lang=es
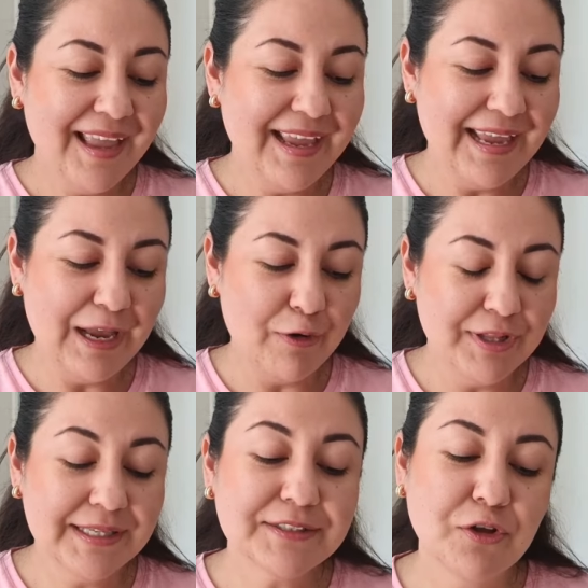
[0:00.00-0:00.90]
Eh,
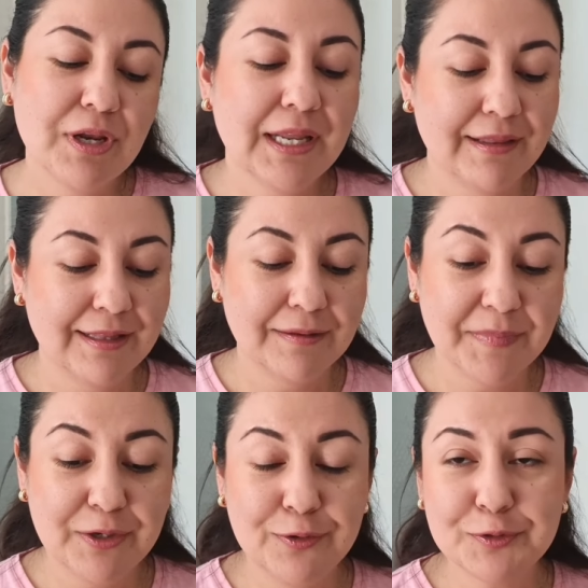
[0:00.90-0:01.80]
ahorita estoy en la edad,
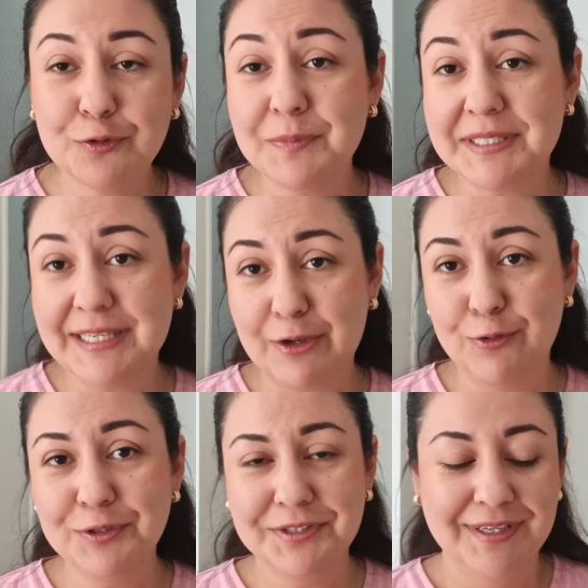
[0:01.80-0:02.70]
amigos, con mis
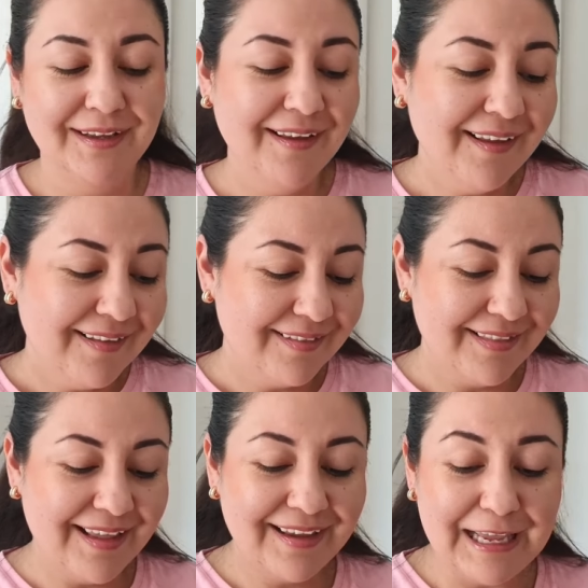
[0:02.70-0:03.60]
hijos,
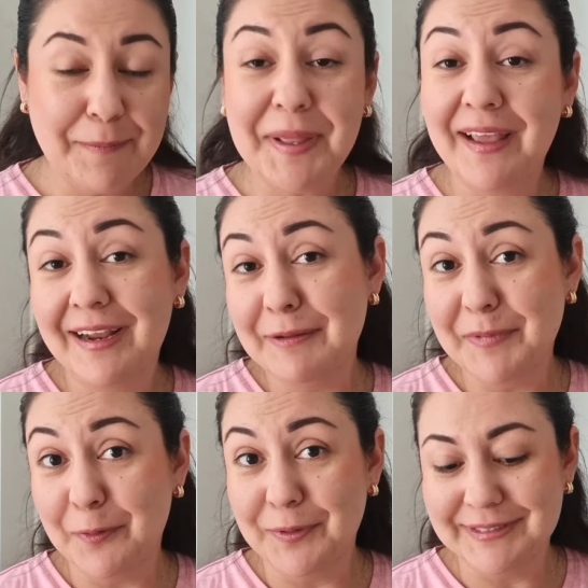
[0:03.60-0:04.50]
de que me dejan en
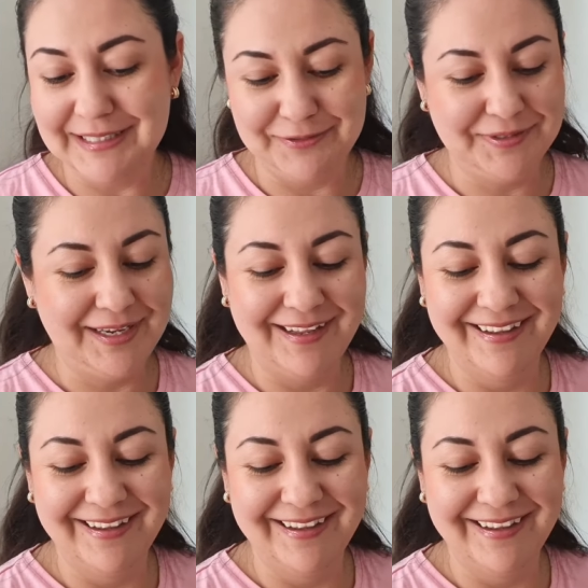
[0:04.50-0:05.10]
vergüenza, o sea...